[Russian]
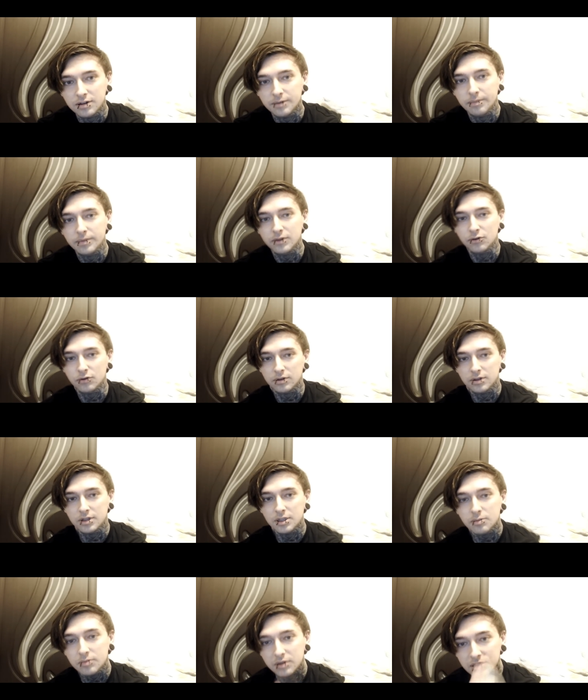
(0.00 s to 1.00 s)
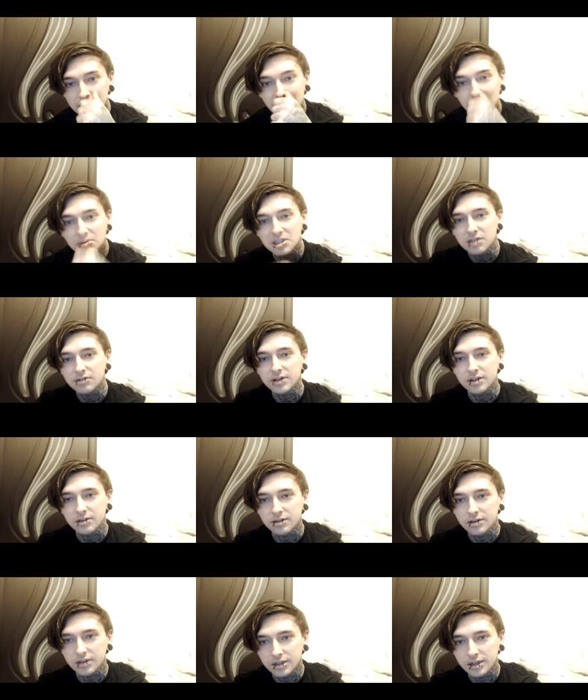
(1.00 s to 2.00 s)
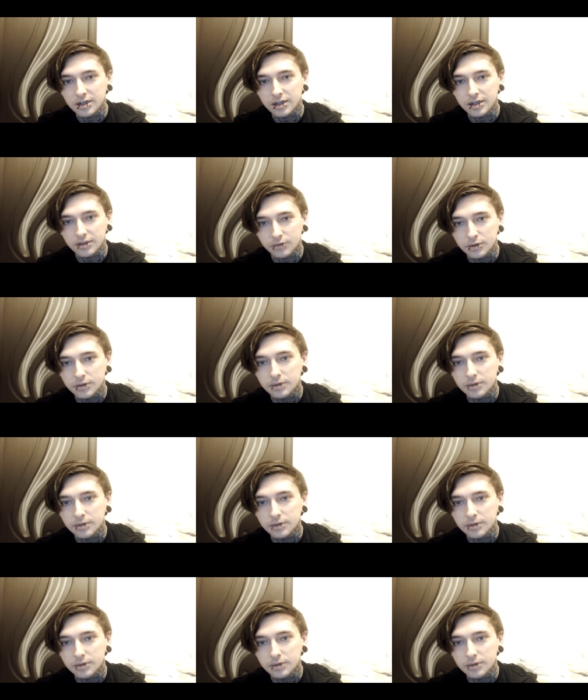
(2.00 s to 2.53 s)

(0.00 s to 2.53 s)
ну, не, демотивация такая, вот.